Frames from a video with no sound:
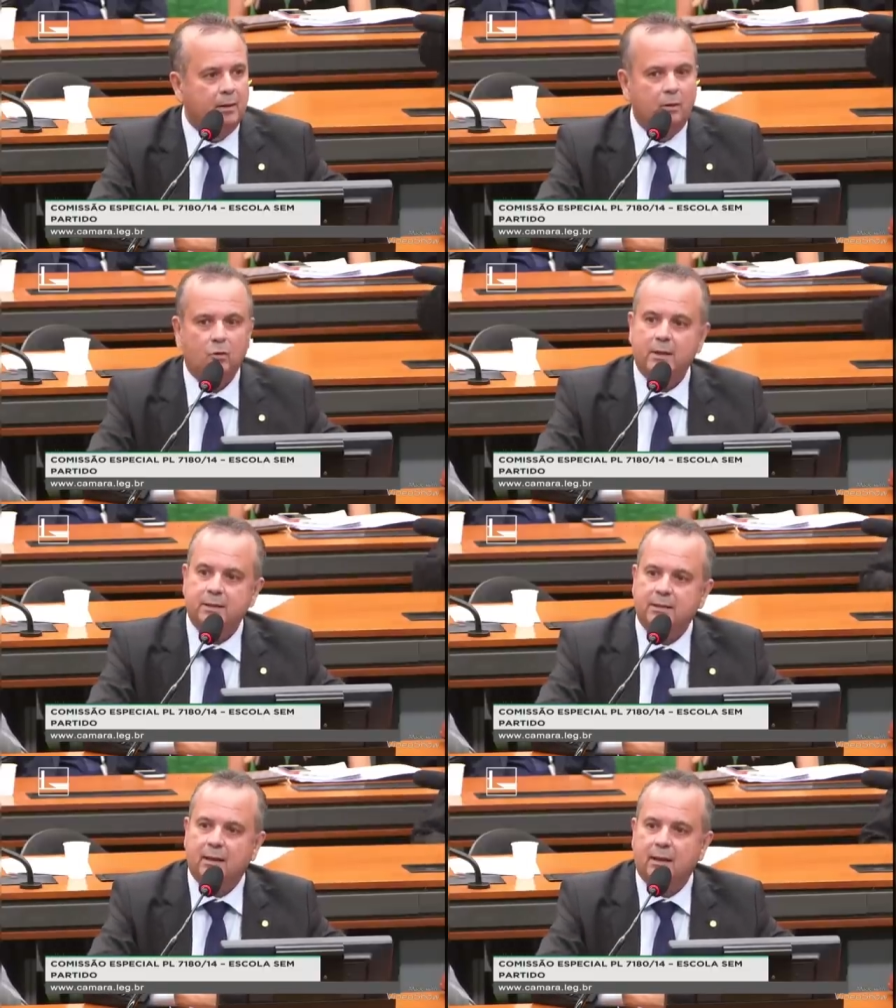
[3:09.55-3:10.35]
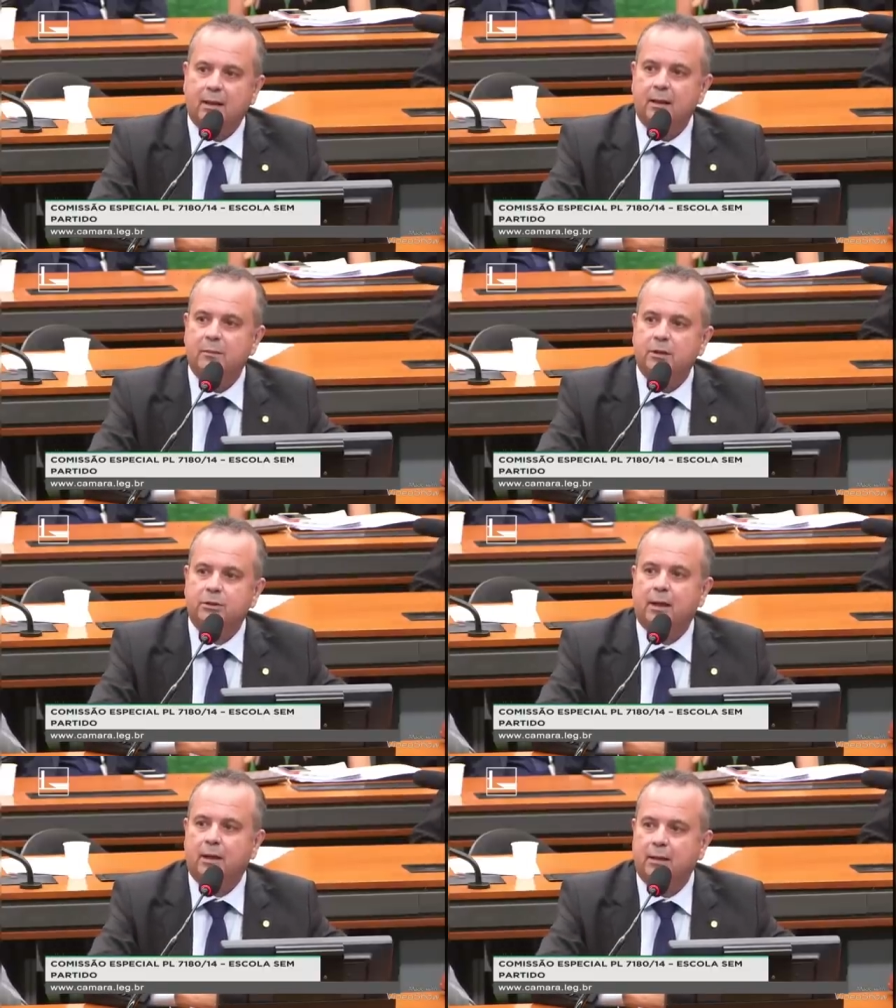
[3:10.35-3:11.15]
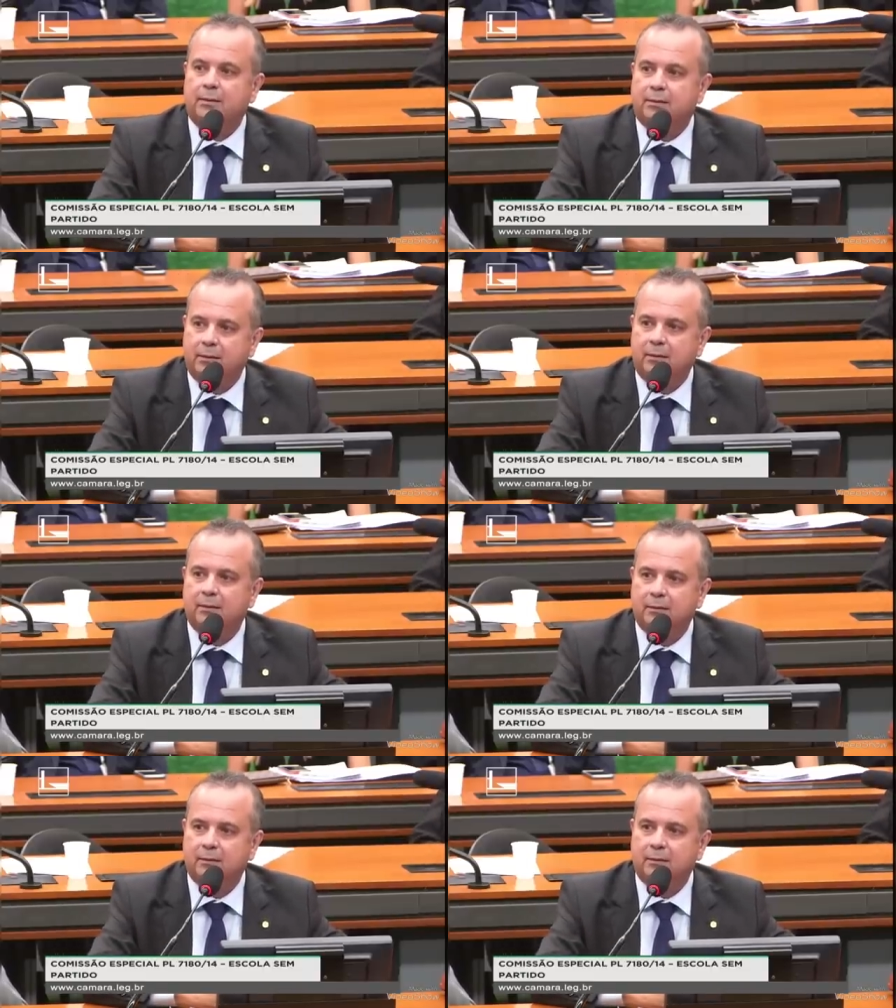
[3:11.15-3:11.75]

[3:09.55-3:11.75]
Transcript: Eu comecei a ler e me estarreci